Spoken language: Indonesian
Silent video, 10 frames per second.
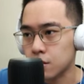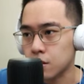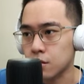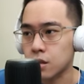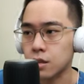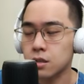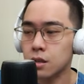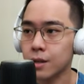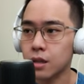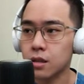ya kita
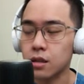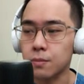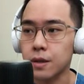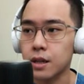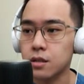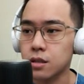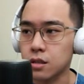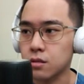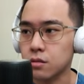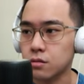serang pakai tripi ya aja
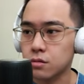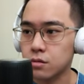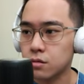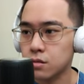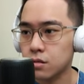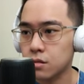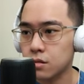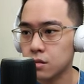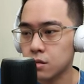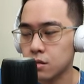langsung
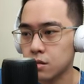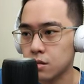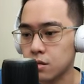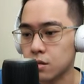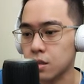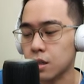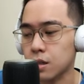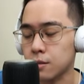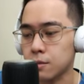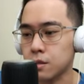oke
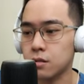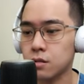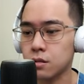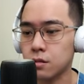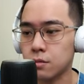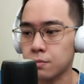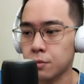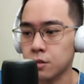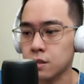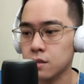nggak dapet uh,
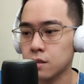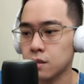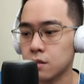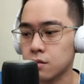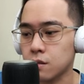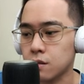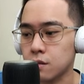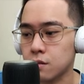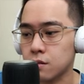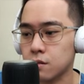bos aja ya kalau gitu
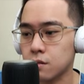ya